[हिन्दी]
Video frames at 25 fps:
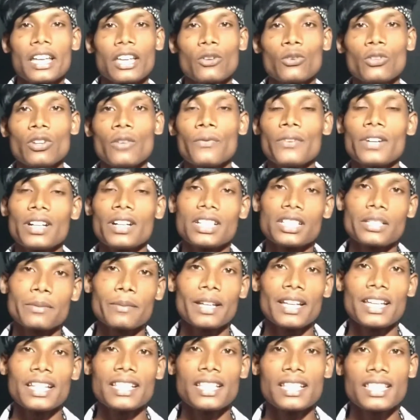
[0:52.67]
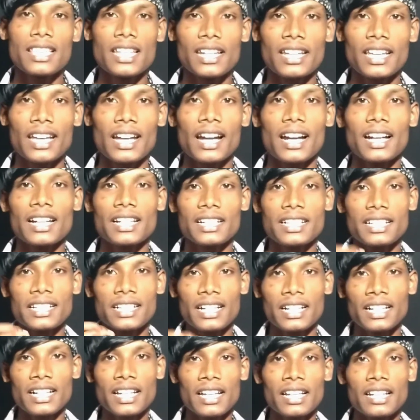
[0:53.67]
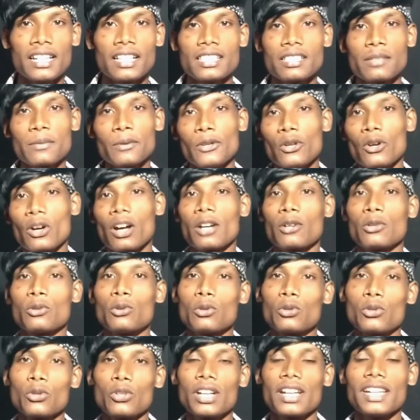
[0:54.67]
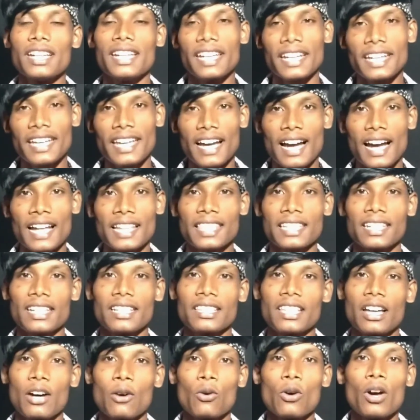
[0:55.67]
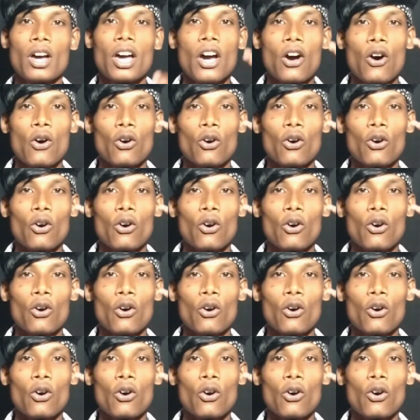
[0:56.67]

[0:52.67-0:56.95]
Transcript: क्योंकि फ्रेंड्स मैं इसी तरीके का ट्रेंडिंग रील्स वीडियो का ट्यूटोरियल लेके आते रहता हूँ